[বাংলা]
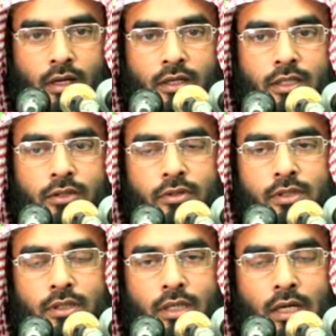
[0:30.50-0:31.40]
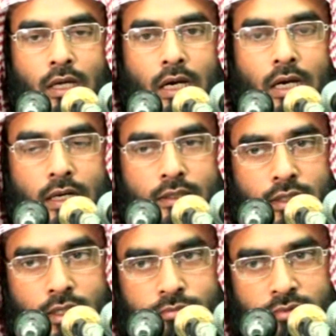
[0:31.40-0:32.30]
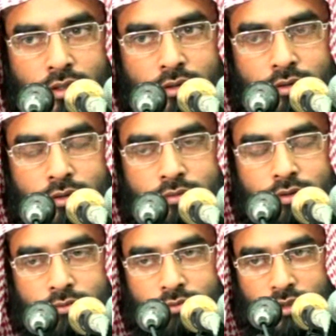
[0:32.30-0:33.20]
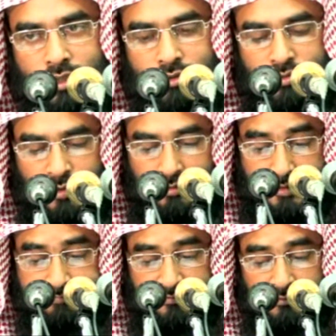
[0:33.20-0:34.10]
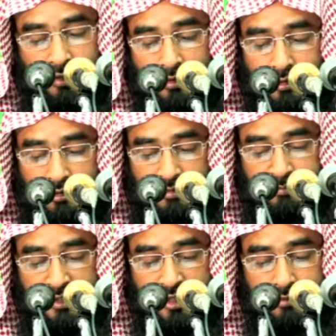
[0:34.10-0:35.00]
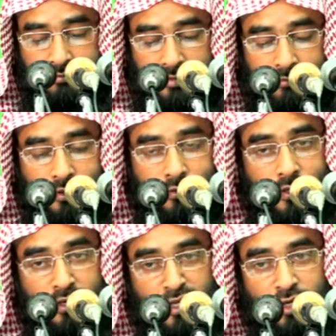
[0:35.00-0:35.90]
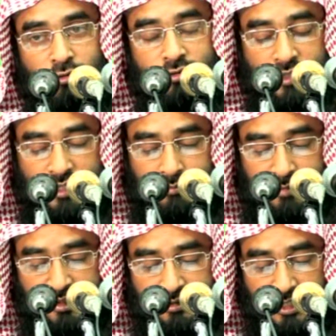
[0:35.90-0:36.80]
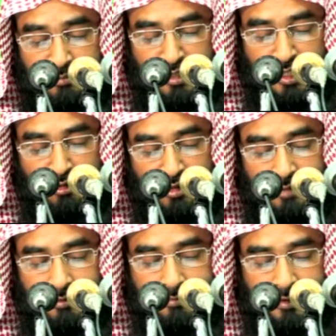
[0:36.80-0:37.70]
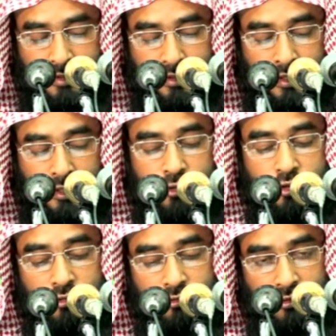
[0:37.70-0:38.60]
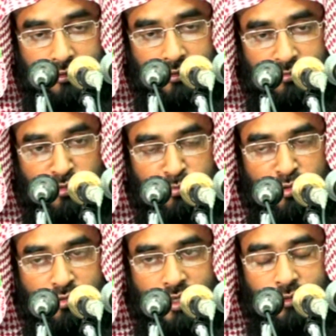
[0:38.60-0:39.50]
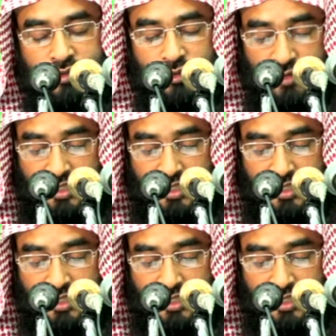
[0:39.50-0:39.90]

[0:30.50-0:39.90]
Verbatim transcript: হ্যাঁ লিকুইড আর আপনার যেটা হচ্ছে পাউডার পাউডার অথবা পেস্ট ব্যবহার করা না এগুলো থেকে বেঁচে থাকবেন কারণ এই ব্যাপারে সতর্কতা অবলম্বন করাই হচ্ছে